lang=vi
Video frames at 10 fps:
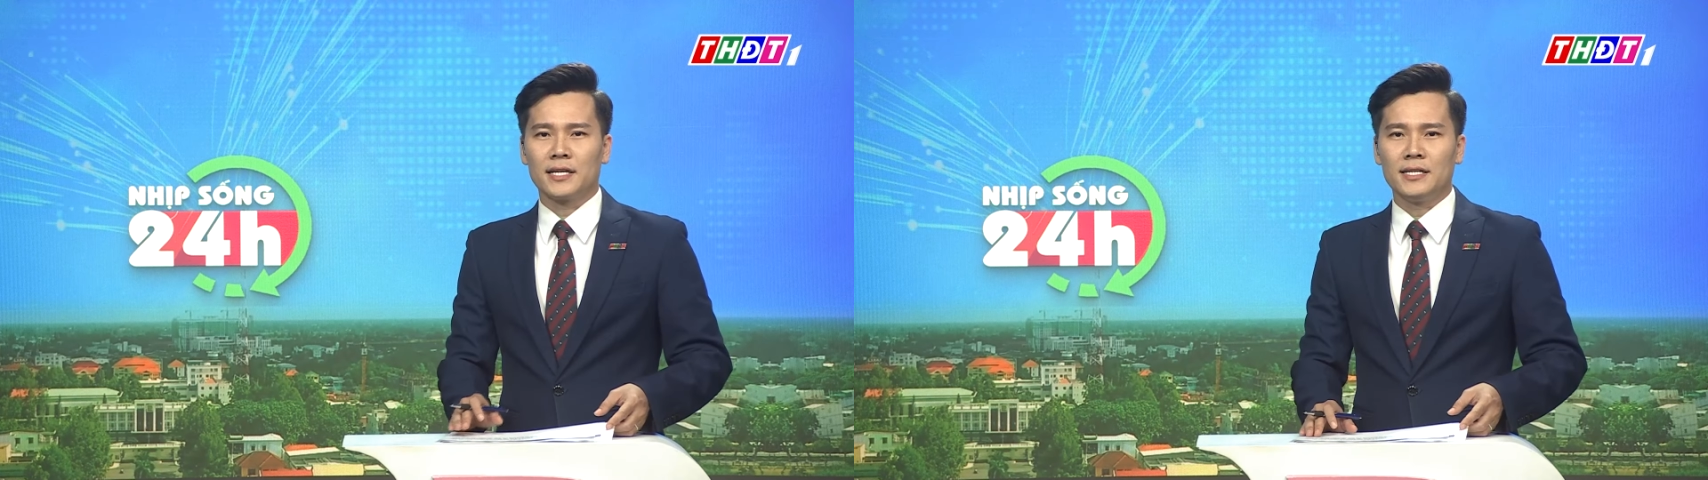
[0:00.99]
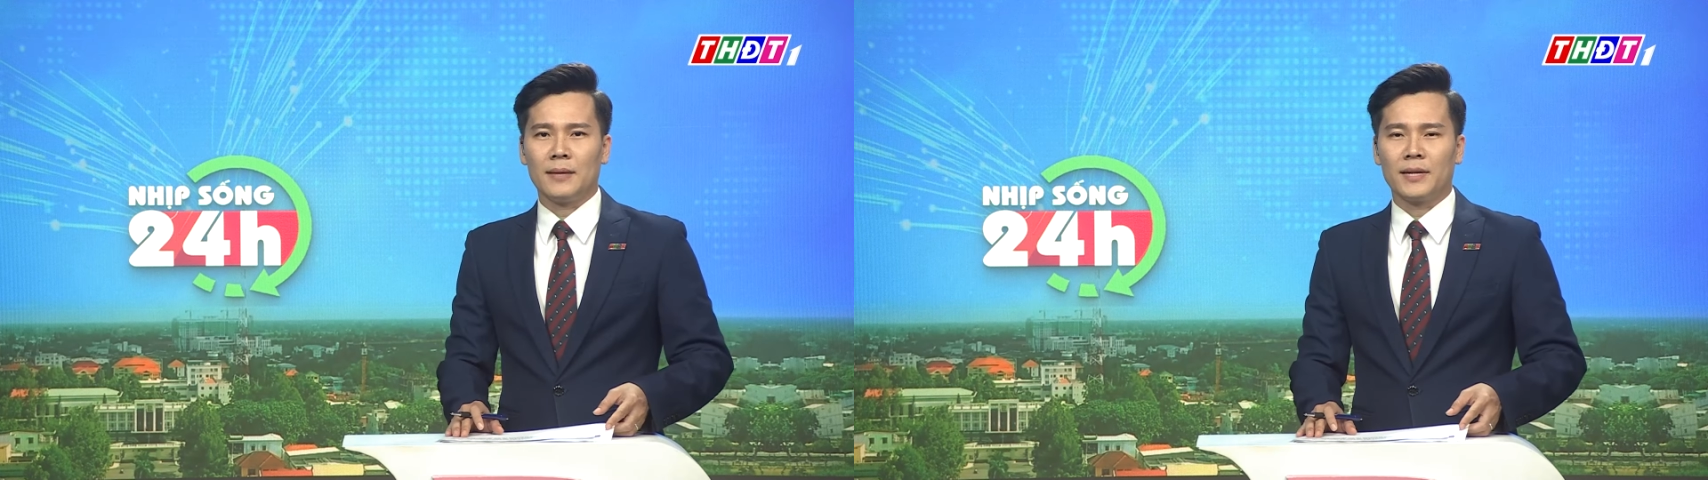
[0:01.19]

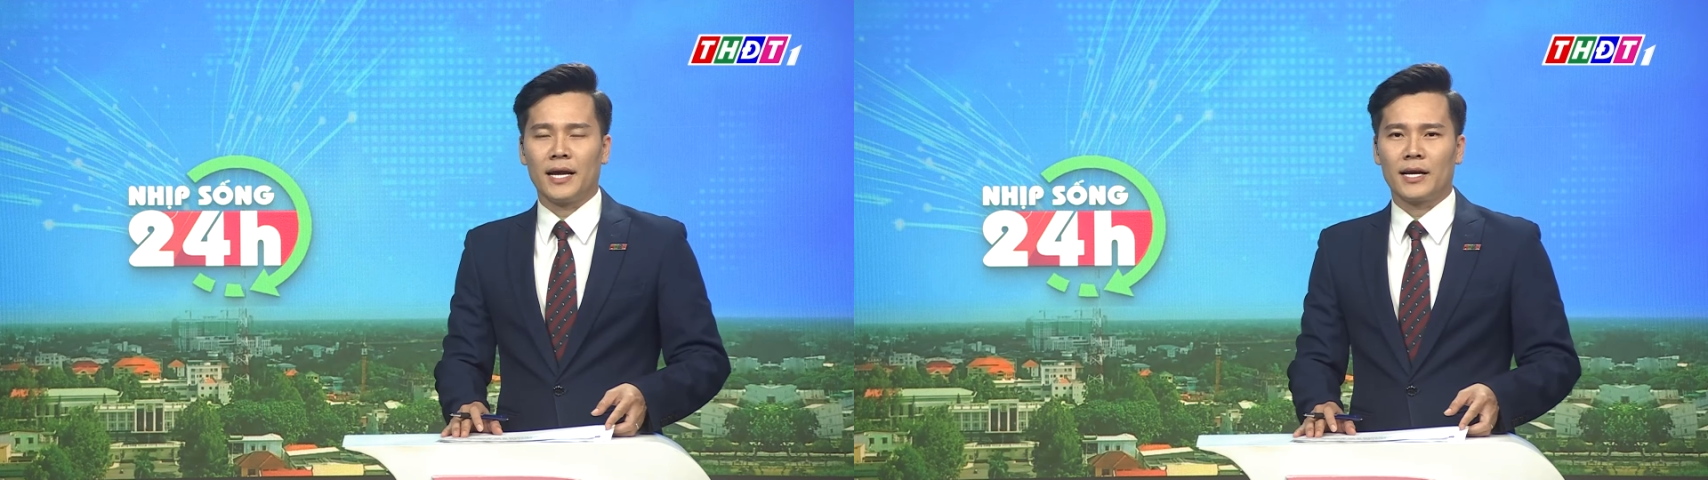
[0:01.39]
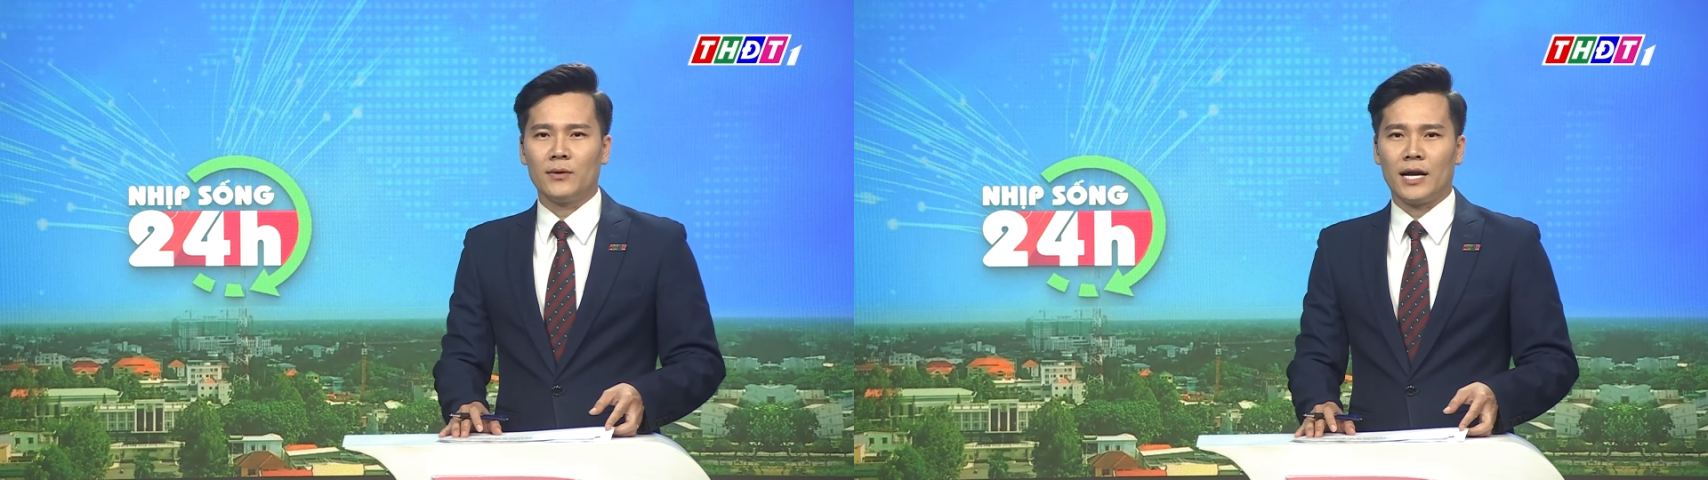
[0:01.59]
9 năm
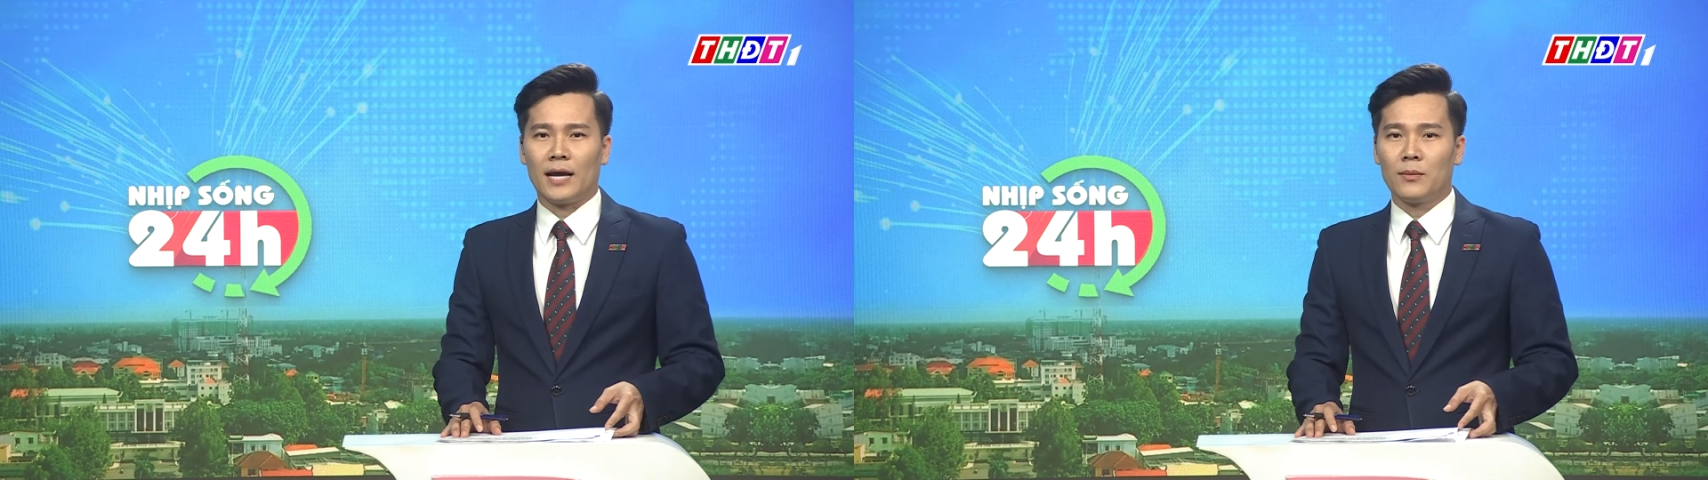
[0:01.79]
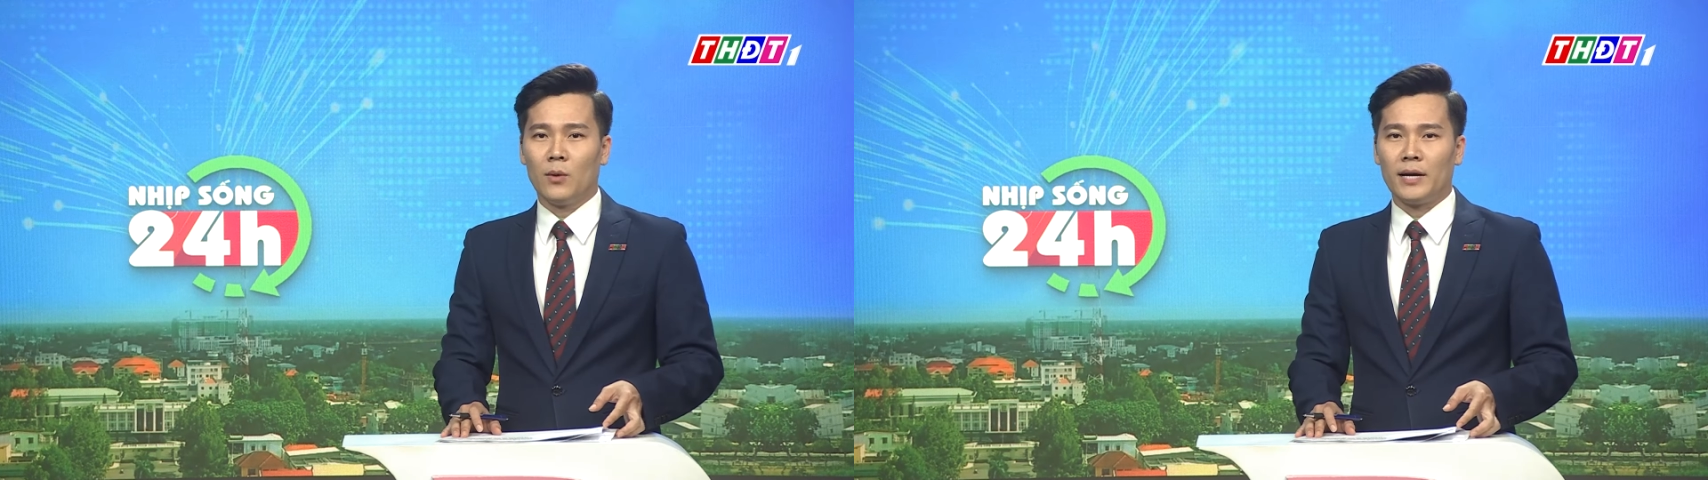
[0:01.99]
nay kéo
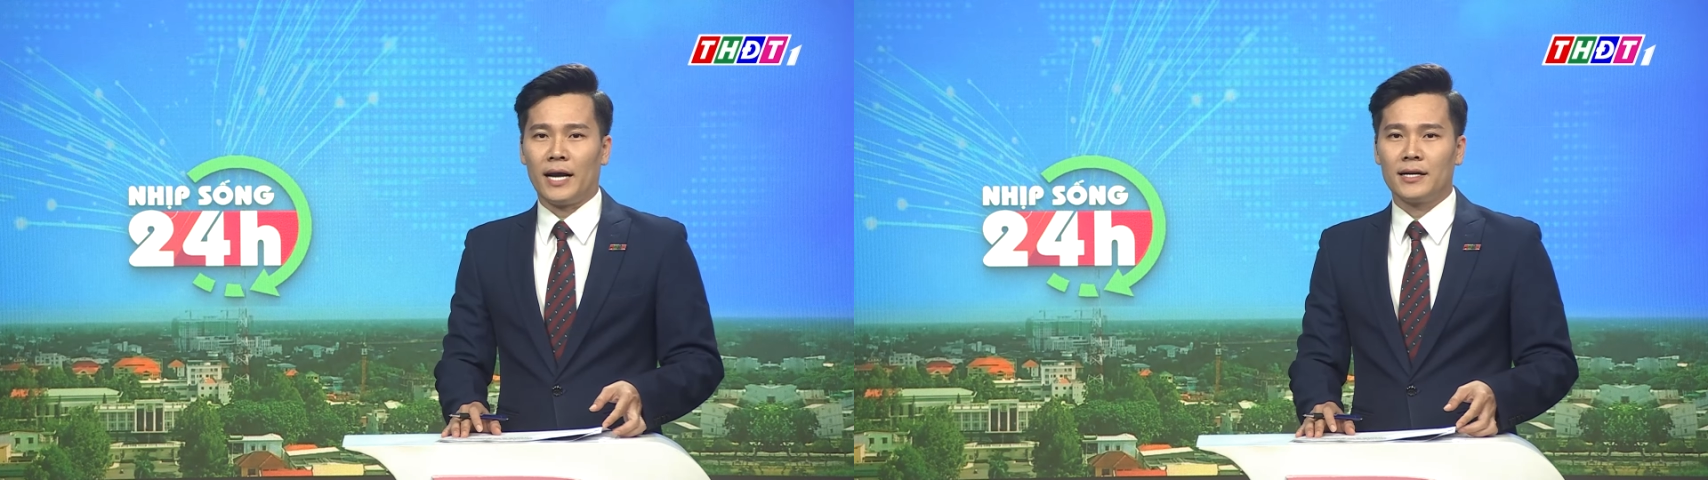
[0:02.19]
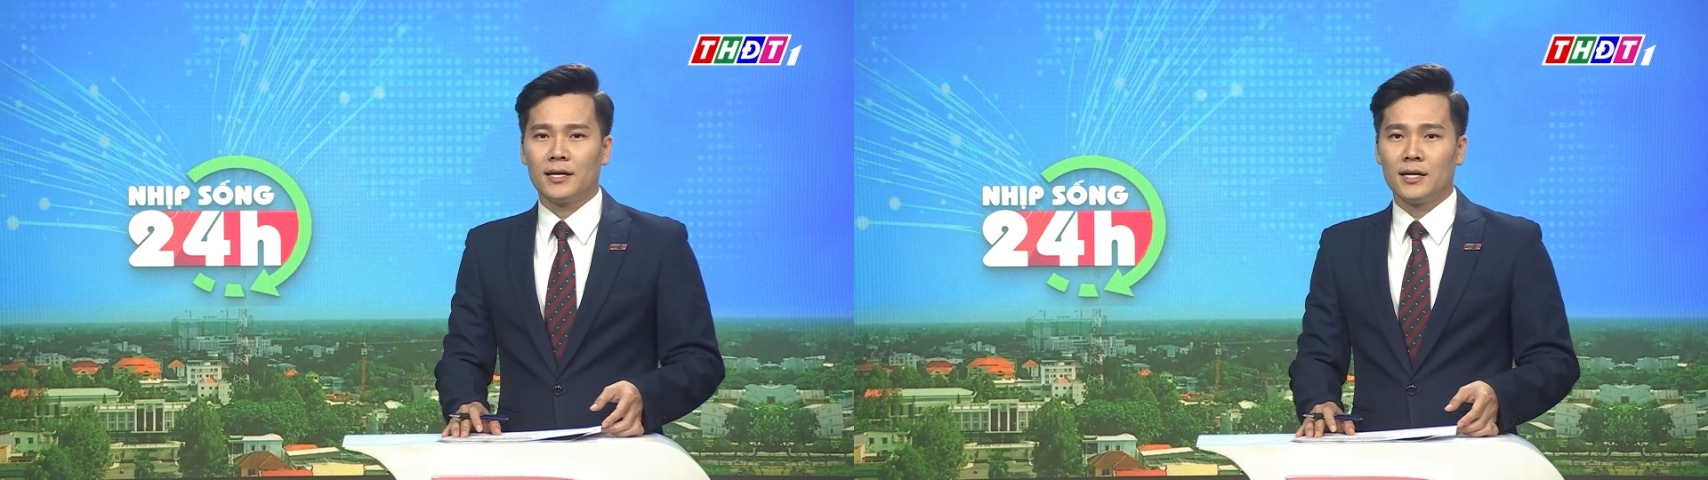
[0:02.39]
dài 4
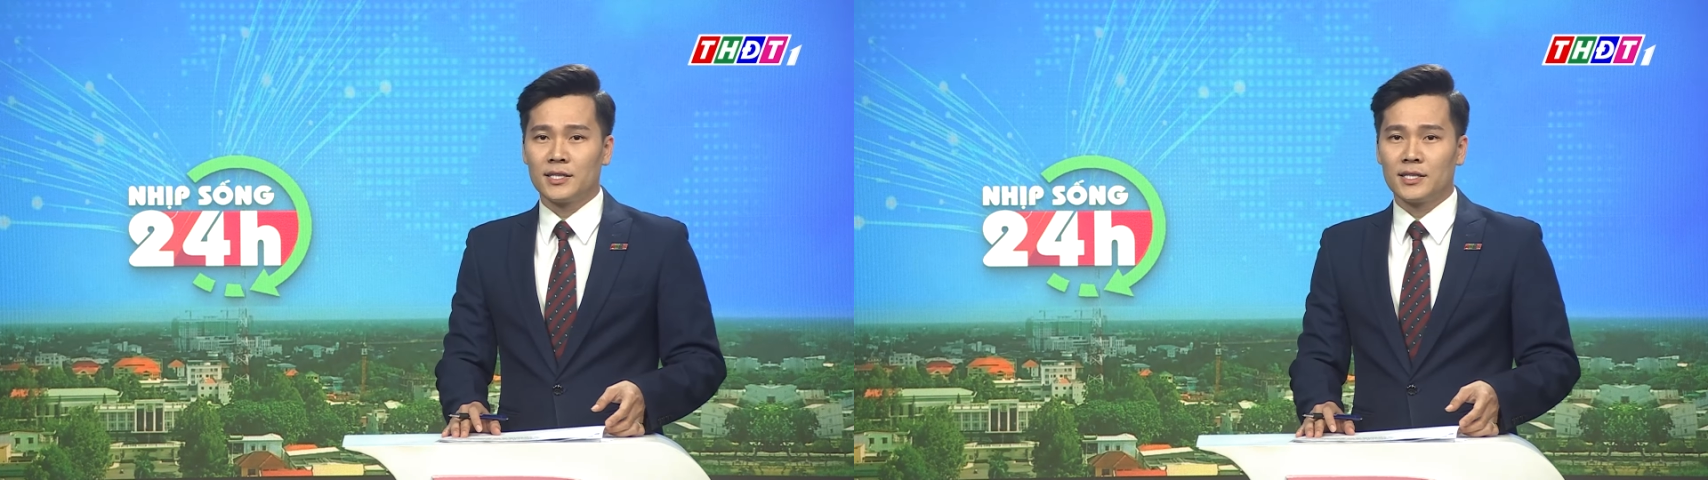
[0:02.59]
ngày.